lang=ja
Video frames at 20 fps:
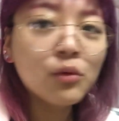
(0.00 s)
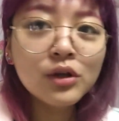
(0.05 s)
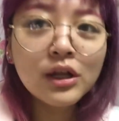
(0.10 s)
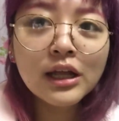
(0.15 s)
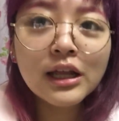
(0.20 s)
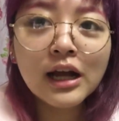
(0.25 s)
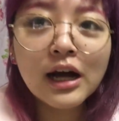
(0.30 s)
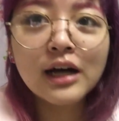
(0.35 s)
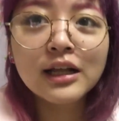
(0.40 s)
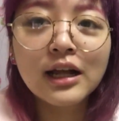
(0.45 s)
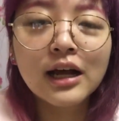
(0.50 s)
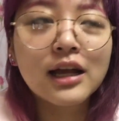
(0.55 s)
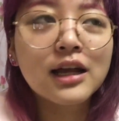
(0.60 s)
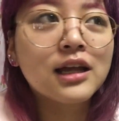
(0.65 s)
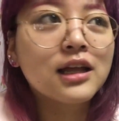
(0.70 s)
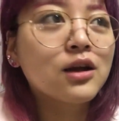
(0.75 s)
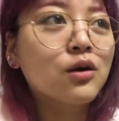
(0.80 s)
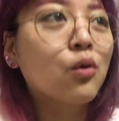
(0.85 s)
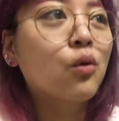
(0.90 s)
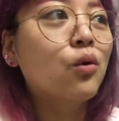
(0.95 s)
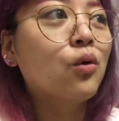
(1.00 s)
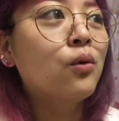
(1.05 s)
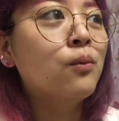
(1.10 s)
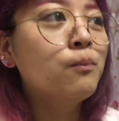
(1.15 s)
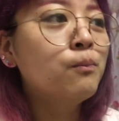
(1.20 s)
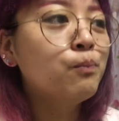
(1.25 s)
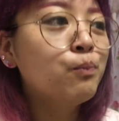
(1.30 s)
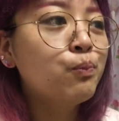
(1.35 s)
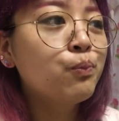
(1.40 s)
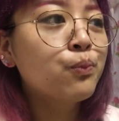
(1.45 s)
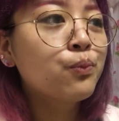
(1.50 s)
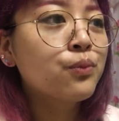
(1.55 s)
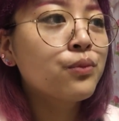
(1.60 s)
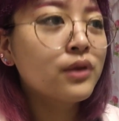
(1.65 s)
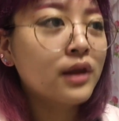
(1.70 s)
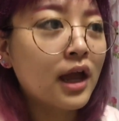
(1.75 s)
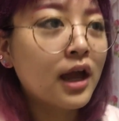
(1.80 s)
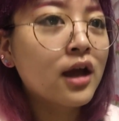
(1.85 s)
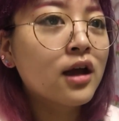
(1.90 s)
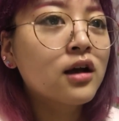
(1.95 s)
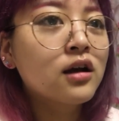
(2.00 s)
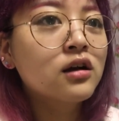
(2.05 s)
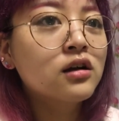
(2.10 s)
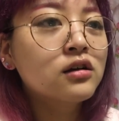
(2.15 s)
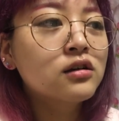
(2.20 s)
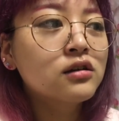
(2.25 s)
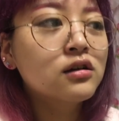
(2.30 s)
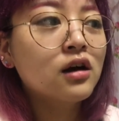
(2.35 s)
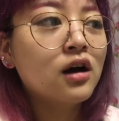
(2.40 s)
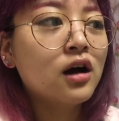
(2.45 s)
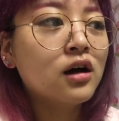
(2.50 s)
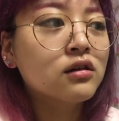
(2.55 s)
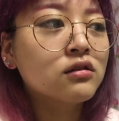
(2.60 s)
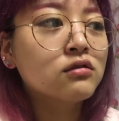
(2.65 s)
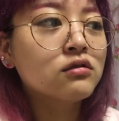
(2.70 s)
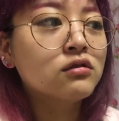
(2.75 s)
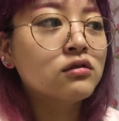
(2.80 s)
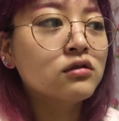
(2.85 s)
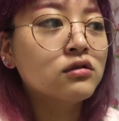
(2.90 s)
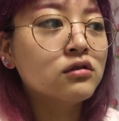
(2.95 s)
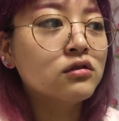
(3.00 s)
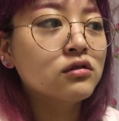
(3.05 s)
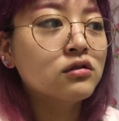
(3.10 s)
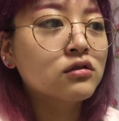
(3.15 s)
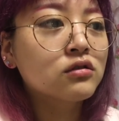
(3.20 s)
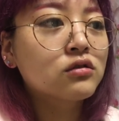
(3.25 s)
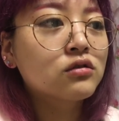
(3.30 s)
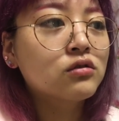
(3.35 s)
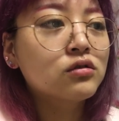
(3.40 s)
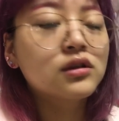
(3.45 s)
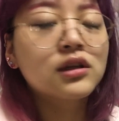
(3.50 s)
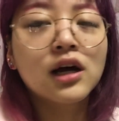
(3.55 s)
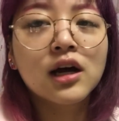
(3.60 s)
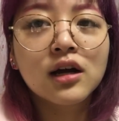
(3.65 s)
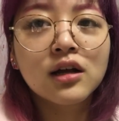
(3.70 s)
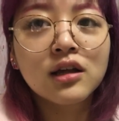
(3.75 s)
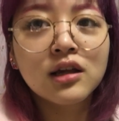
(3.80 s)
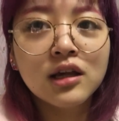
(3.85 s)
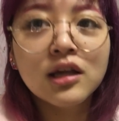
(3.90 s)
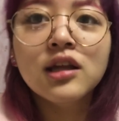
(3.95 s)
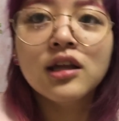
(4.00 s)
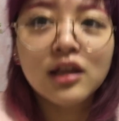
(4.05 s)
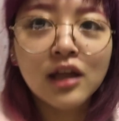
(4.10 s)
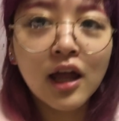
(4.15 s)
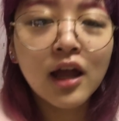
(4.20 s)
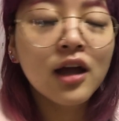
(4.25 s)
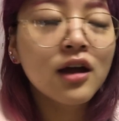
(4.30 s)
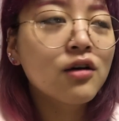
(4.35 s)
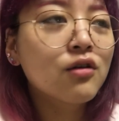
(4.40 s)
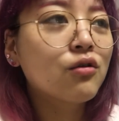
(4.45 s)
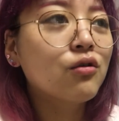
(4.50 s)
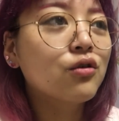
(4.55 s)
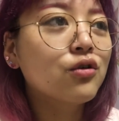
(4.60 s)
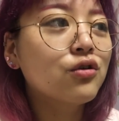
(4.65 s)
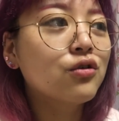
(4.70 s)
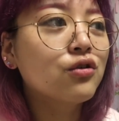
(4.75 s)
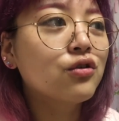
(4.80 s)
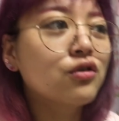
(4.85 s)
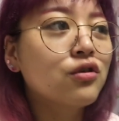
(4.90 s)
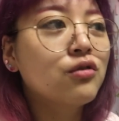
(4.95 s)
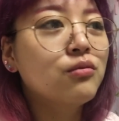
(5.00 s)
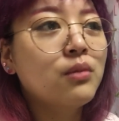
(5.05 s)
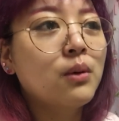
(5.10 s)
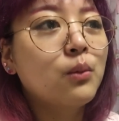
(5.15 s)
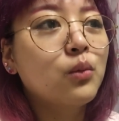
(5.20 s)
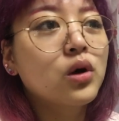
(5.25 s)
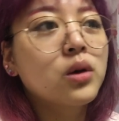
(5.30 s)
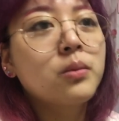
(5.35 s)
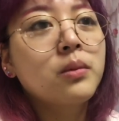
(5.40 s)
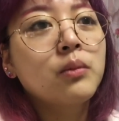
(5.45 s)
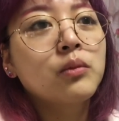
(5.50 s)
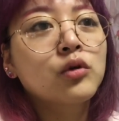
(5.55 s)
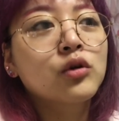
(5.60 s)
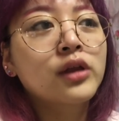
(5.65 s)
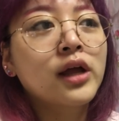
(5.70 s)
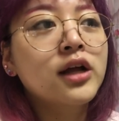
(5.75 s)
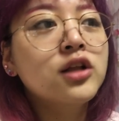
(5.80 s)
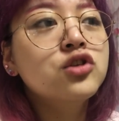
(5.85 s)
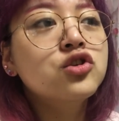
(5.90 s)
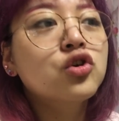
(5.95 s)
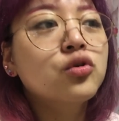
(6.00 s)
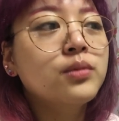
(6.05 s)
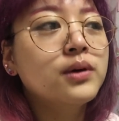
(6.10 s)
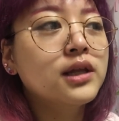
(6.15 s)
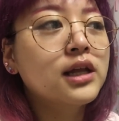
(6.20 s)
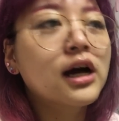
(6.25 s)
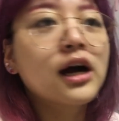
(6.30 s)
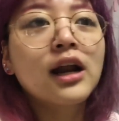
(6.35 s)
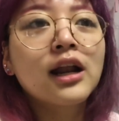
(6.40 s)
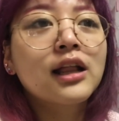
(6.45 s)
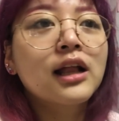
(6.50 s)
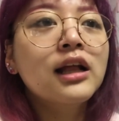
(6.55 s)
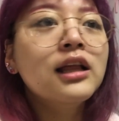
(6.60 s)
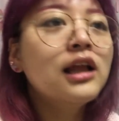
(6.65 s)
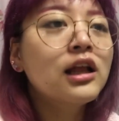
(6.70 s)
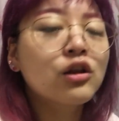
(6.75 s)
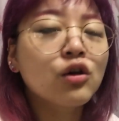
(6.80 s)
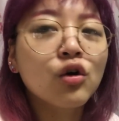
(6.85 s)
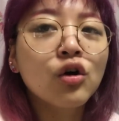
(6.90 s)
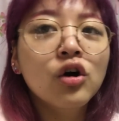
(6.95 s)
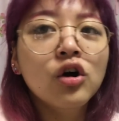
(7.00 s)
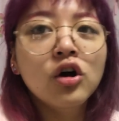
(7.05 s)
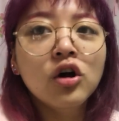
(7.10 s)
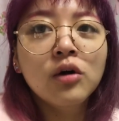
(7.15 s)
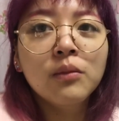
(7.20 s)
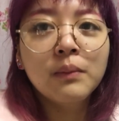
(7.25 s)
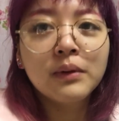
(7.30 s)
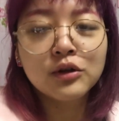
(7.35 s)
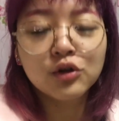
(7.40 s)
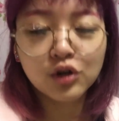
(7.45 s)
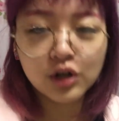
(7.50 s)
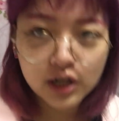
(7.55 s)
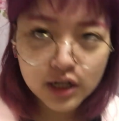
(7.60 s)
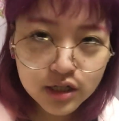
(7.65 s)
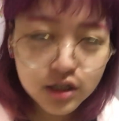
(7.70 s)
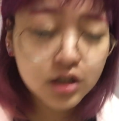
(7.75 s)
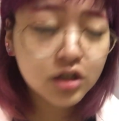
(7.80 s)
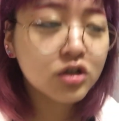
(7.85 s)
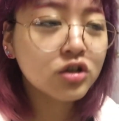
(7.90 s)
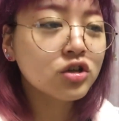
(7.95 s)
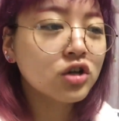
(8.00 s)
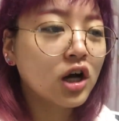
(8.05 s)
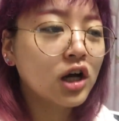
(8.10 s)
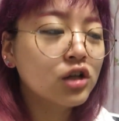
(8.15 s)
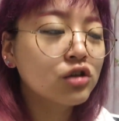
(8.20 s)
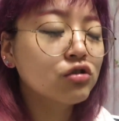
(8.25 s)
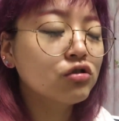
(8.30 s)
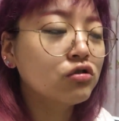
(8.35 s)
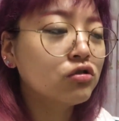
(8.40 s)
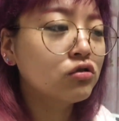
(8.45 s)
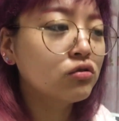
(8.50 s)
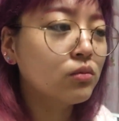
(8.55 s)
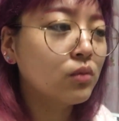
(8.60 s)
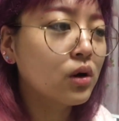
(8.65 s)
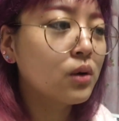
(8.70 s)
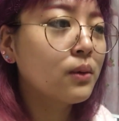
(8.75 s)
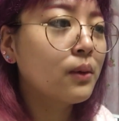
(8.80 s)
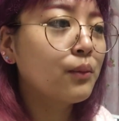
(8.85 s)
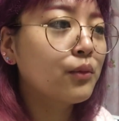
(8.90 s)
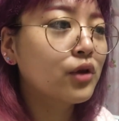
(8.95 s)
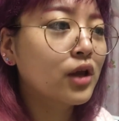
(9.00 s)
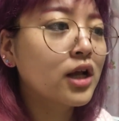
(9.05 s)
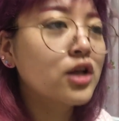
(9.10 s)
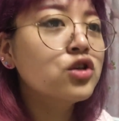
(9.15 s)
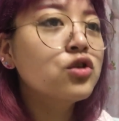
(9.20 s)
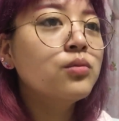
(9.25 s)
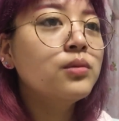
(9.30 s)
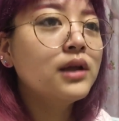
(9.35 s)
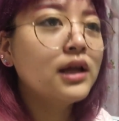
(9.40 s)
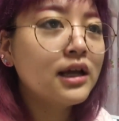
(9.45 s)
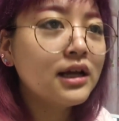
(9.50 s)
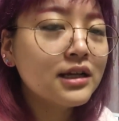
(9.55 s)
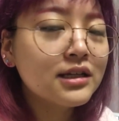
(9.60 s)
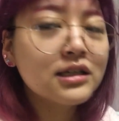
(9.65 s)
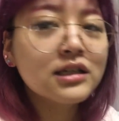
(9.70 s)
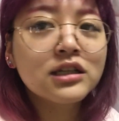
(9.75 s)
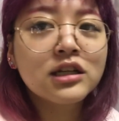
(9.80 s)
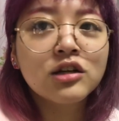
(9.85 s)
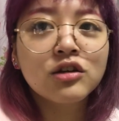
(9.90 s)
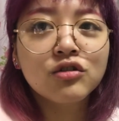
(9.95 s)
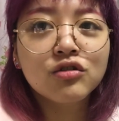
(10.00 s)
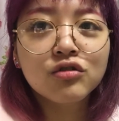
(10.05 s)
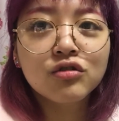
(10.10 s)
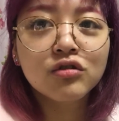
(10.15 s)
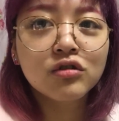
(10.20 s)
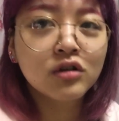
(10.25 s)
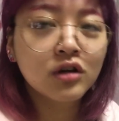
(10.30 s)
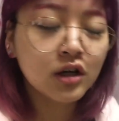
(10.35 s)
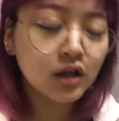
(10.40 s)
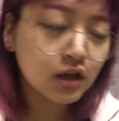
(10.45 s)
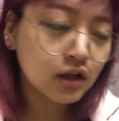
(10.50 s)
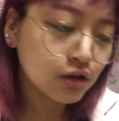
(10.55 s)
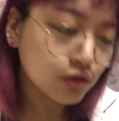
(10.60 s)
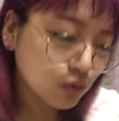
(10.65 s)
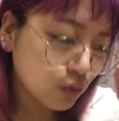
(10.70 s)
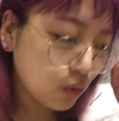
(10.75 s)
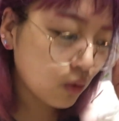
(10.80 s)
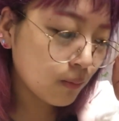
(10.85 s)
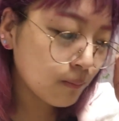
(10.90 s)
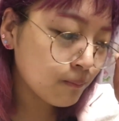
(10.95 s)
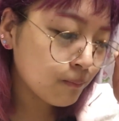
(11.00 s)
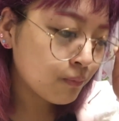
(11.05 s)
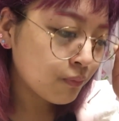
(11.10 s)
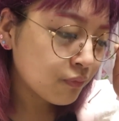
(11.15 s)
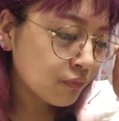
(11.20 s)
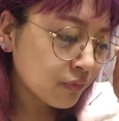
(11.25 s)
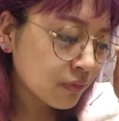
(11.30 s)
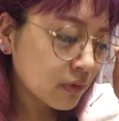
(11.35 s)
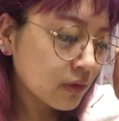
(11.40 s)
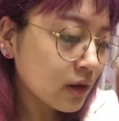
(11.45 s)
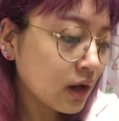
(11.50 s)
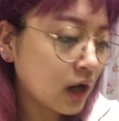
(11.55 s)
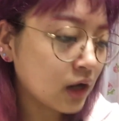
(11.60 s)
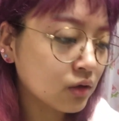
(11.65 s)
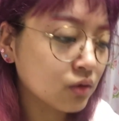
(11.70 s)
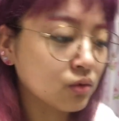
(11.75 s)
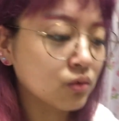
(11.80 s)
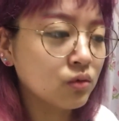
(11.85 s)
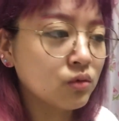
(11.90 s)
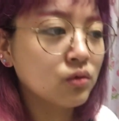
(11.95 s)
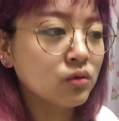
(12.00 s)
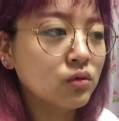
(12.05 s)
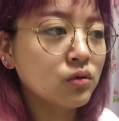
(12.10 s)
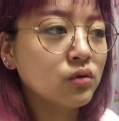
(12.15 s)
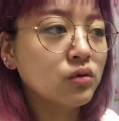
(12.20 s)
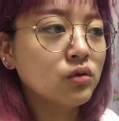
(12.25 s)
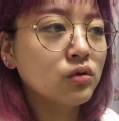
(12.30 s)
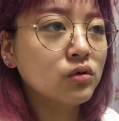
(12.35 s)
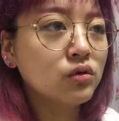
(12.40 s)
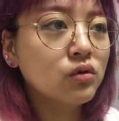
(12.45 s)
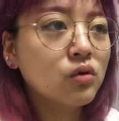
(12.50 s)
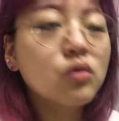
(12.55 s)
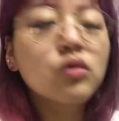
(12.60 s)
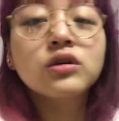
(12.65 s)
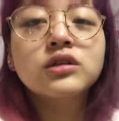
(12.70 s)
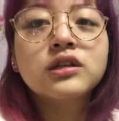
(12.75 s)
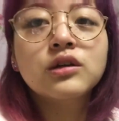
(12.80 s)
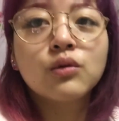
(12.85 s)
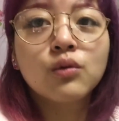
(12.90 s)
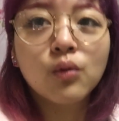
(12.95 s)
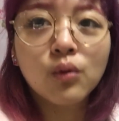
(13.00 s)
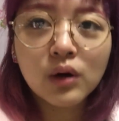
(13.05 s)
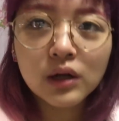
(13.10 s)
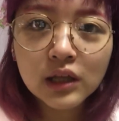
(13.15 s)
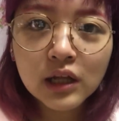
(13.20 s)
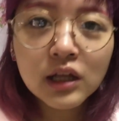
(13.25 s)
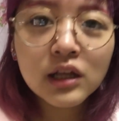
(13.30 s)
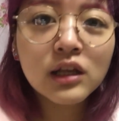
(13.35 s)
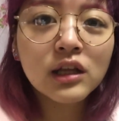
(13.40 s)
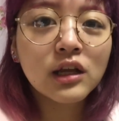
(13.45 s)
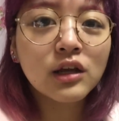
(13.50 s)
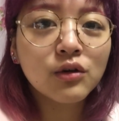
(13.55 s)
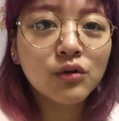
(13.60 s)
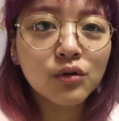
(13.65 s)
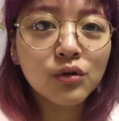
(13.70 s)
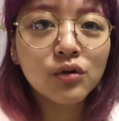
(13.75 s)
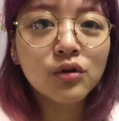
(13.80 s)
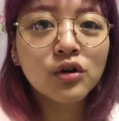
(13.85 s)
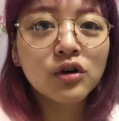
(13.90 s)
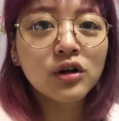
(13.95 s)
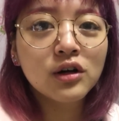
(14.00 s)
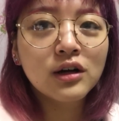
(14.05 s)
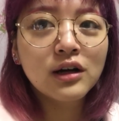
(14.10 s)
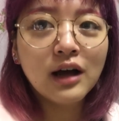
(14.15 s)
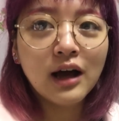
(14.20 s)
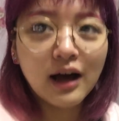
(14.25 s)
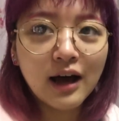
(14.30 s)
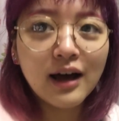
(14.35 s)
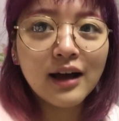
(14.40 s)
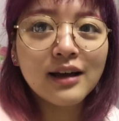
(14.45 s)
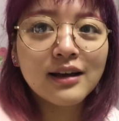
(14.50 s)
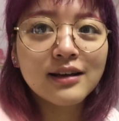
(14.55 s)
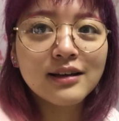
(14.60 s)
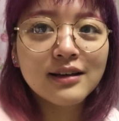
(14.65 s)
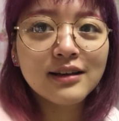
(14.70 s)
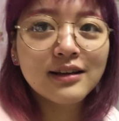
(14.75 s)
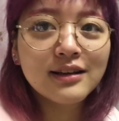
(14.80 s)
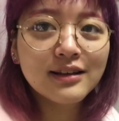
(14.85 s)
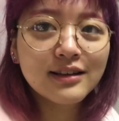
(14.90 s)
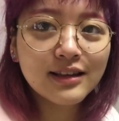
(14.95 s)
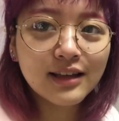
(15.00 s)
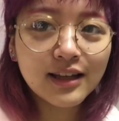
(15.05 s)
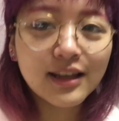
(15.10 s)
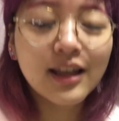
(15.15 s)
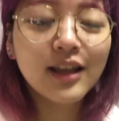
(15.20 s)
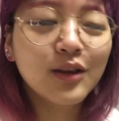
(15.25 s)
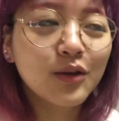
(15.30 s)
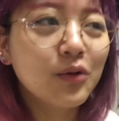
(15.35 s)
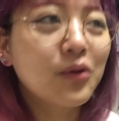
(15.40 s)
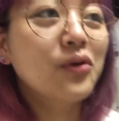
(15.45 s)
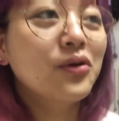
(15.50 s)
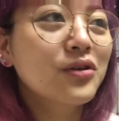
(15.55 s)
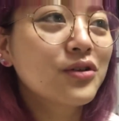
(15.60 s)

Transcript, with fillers: もネタがない日にこうね、あのー、こんな日にねこういう、まあ、森ママの誕生日だからなんだと、まあ、とりあえず、あのー、森ママの誕生日ですっていうのを、あのー、残しておこうかなっていう、はいただの